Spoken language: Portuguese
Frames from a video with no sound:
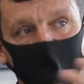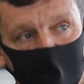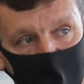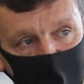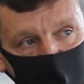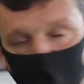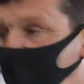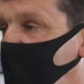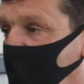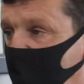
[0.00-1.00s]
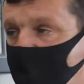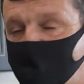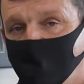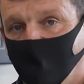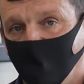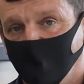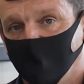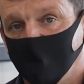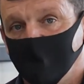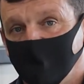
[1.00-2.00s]
ah, junto do nosso
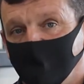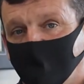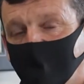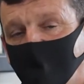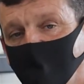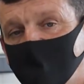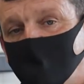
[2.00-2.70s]
povo, para que nós